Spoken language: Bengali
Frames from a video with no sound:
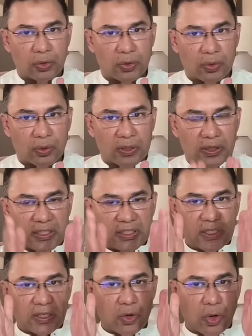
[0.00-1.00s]
করছেন
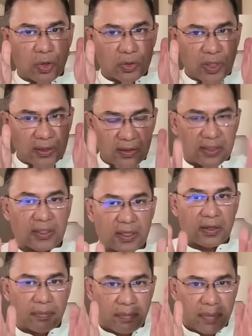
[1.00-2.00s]
তারা মনে করেন
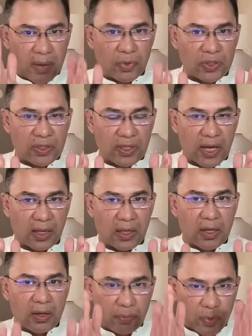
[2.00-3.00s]
বিএনপি বা
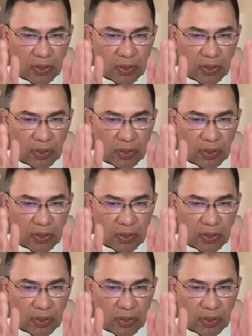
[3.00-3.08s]
নেতাকর্মীরা তাকে